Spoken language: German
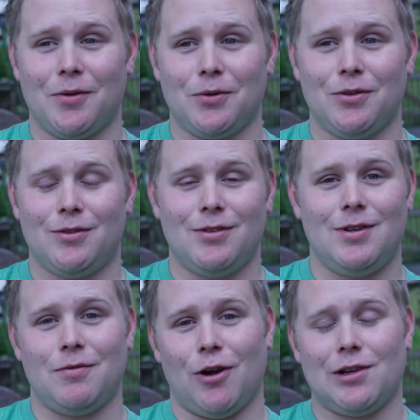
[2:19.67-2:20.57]
und
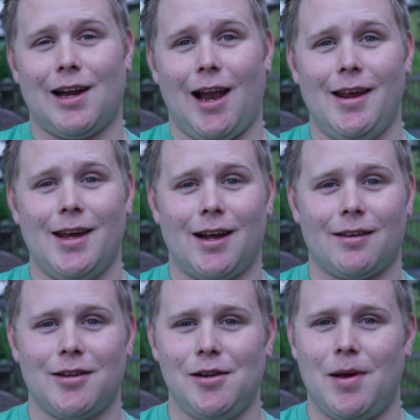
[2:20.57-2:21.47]
die wollten alle hier nach
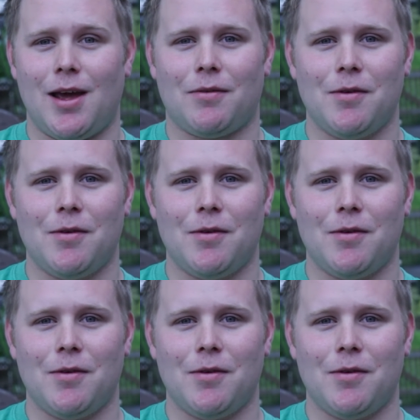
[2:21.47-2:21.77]
Silberg.